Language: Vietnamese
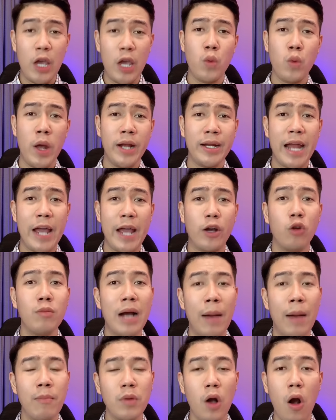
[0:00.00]
Quyền này cũng
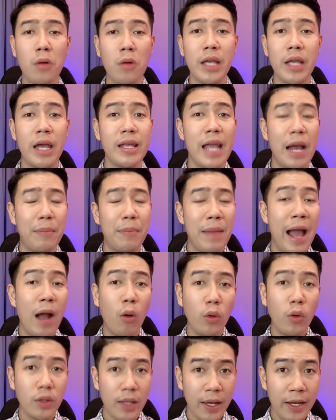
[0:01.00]
ẩm con về nhà má
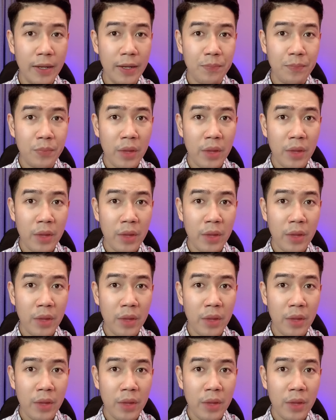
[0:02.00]
của chị.